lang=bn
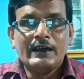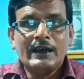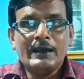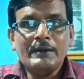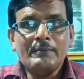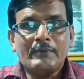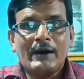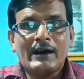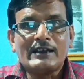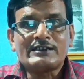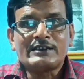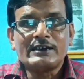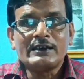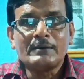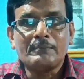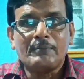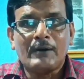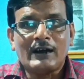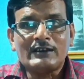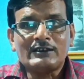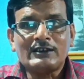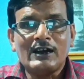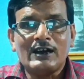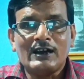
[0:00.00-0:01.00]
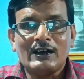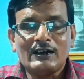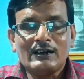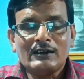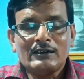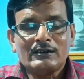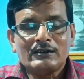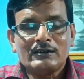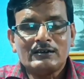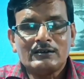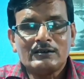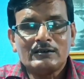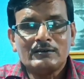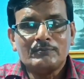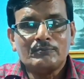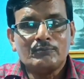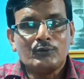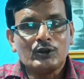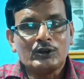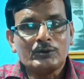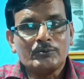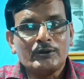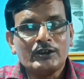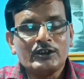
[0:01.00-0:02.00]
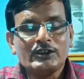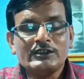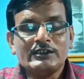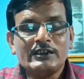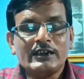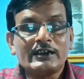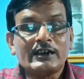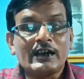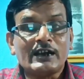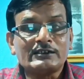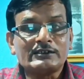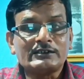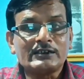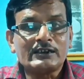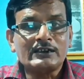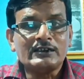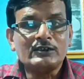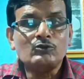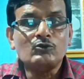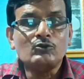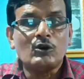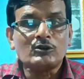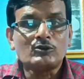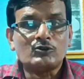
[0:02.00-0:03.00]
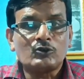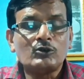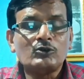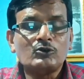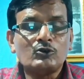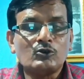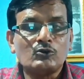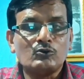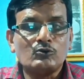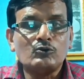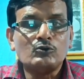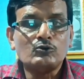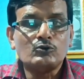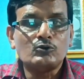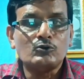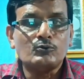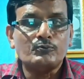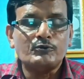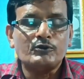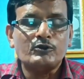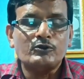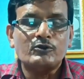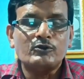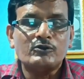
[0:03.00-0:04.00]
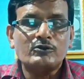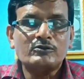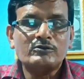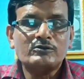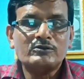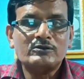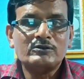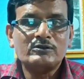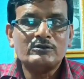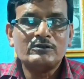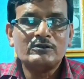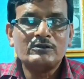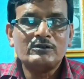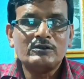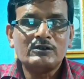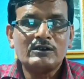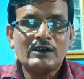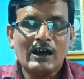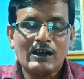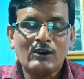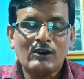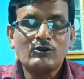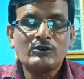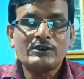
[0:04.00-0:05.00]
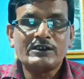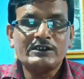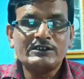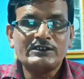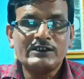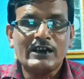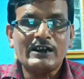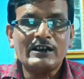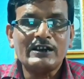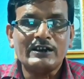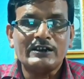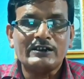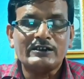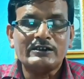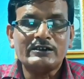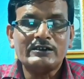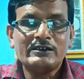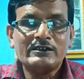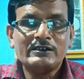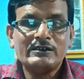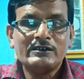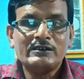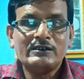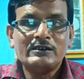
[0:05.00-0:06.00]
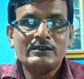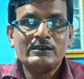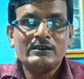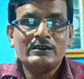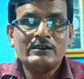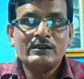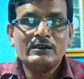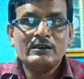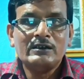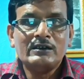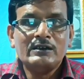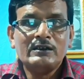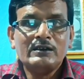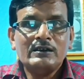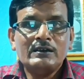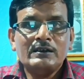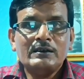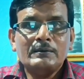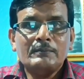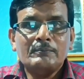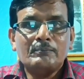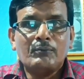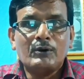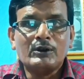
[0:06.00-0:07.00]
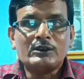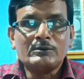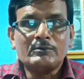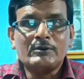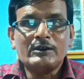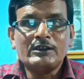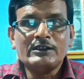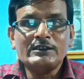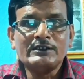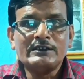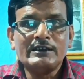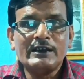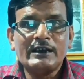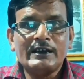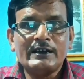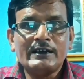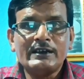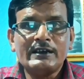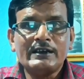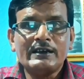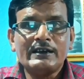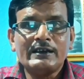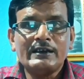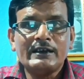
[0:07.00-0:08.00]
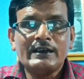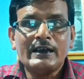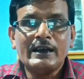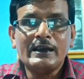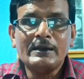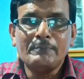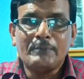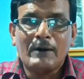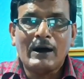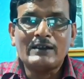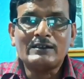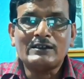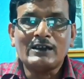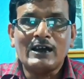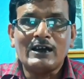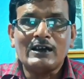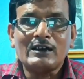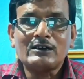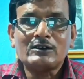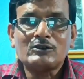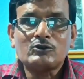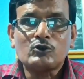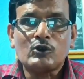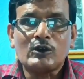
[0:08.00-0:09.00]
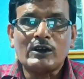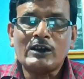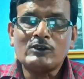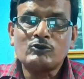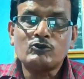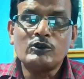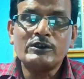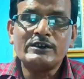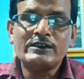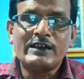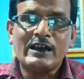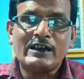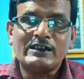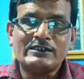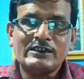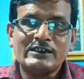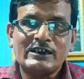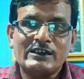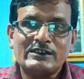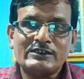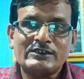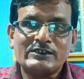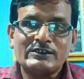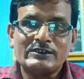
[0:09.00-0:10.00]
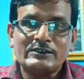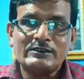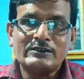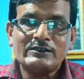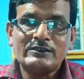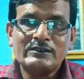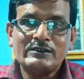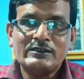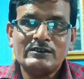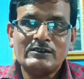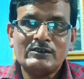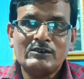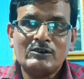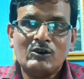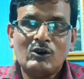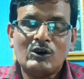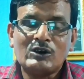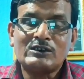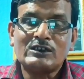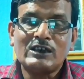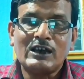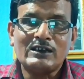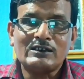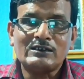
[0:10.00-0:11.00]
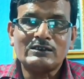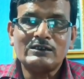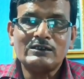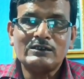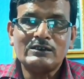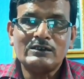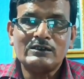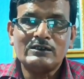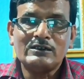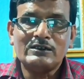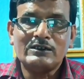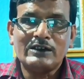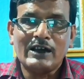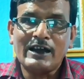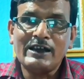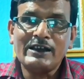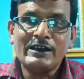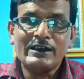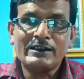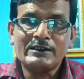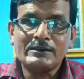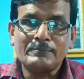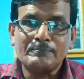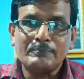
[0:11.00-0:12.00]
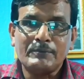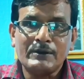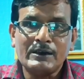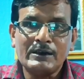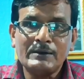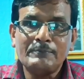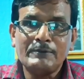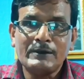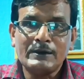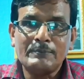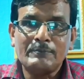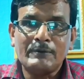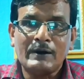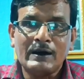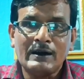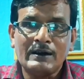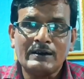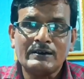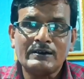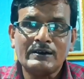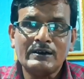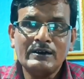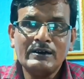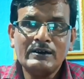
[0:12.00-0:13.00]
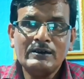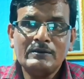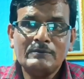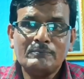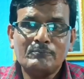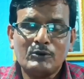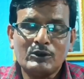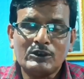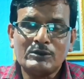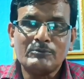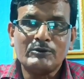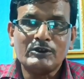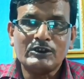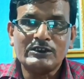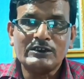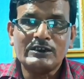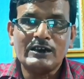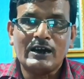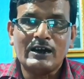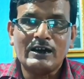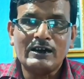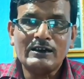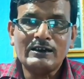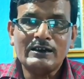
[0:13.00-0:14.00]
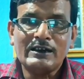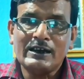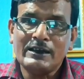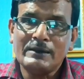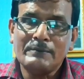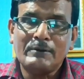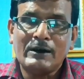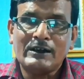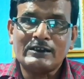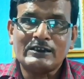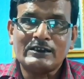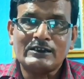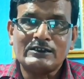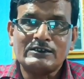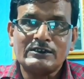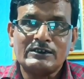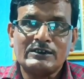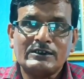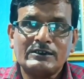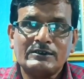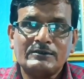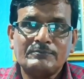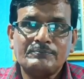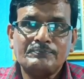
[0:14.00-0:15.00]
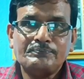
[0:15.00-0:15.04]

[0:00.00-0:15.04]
এই মাসিক ভাতা প্রতিবন্ধীদের কাছে কিন্তু অত্যন্ত গুরুত্বপূর্ণ কারণ কি জানেন প্রতিবন্ধীদের এই ভাতা সরাসরি কাজে আসে অর্থাৎ ডাইরেক্ট বেনিফিট পান প্রতিবন্ধীরা এই ভাতা থেকে